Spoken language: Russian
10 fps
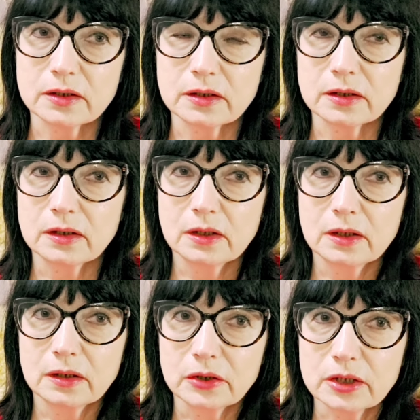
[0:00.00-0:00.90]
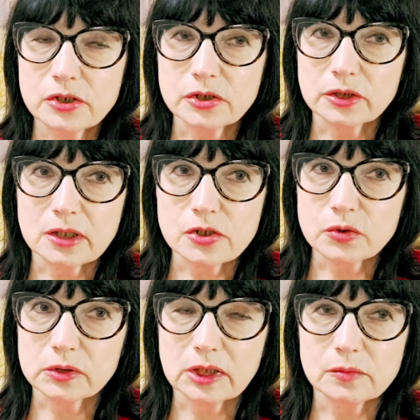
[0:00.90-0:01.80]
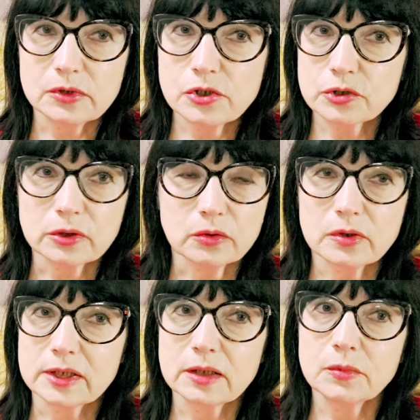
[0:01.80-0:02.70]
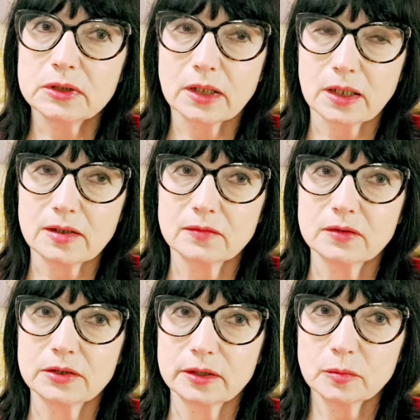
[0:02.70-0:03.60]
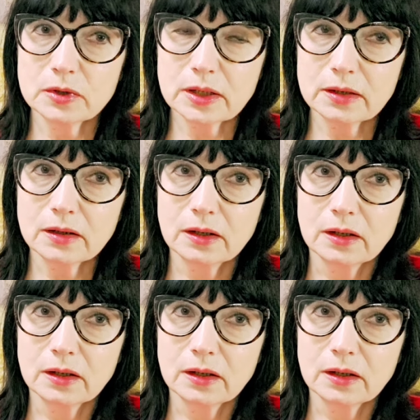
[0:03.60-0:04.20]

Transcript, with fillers: И я считаю, что там ничего такого криминального не было.